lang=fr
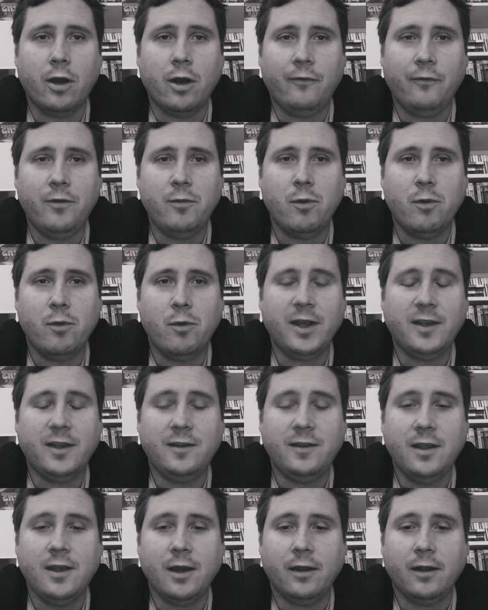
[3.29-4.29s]
un film
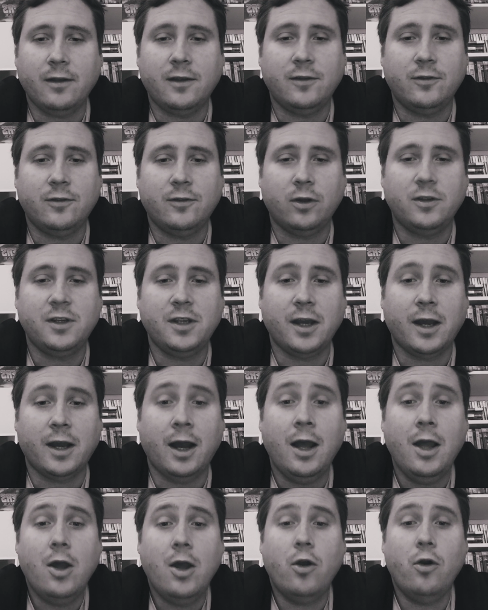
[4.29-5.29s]
mexicain qui
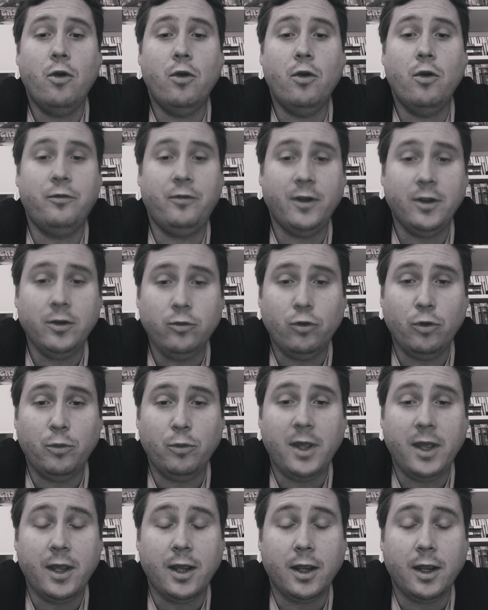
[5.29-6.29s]
sortira le 22
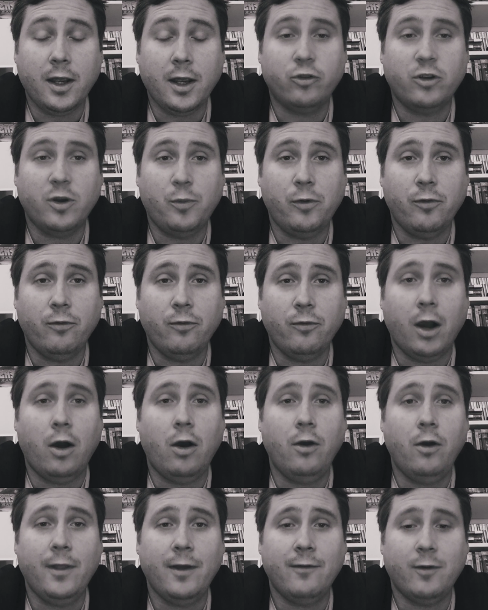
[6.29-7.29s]
mai et que j'ai pu voir
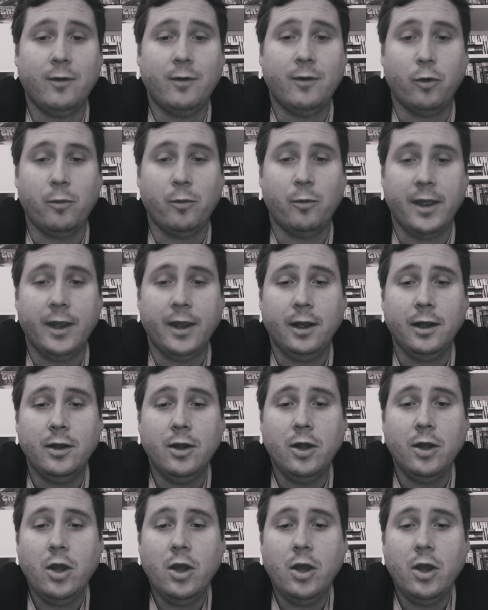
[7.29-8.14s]
en avant-première.